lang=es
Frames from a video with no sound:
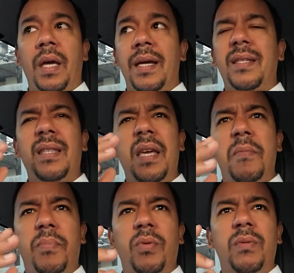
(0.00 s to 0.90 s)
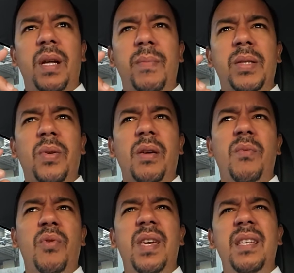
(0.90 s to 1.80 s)
en ese tiempo, el método era
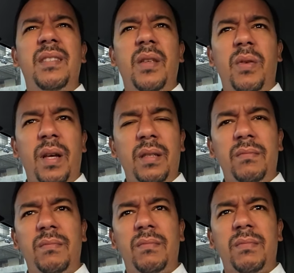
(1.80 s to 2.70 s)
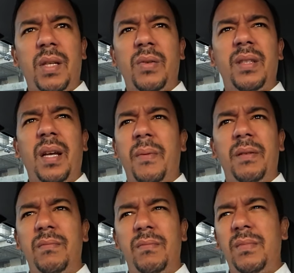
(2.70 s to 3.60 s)
como 15 dólares, creo que
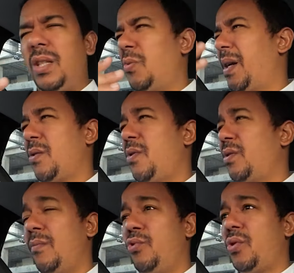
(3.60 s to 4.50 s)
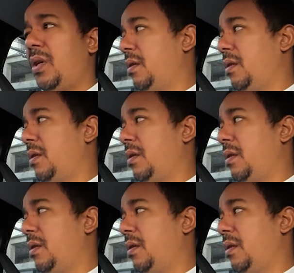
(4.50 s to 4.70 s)
estaba, si no más recuerdo, hace muchos